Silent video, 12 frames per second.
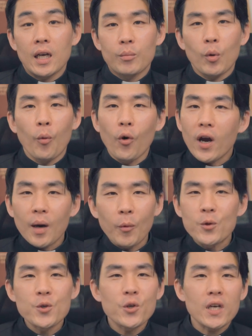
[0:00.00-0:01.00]
뭐 뭐가
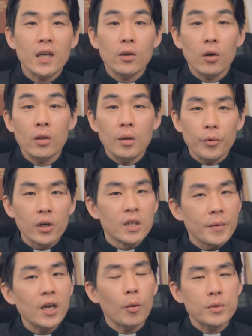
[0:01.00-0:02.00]
먼저냐는 건 별
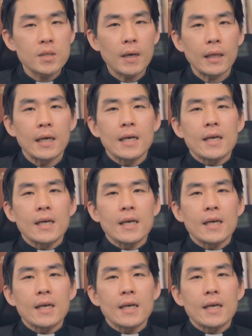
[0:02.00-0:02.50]
의미가 없지만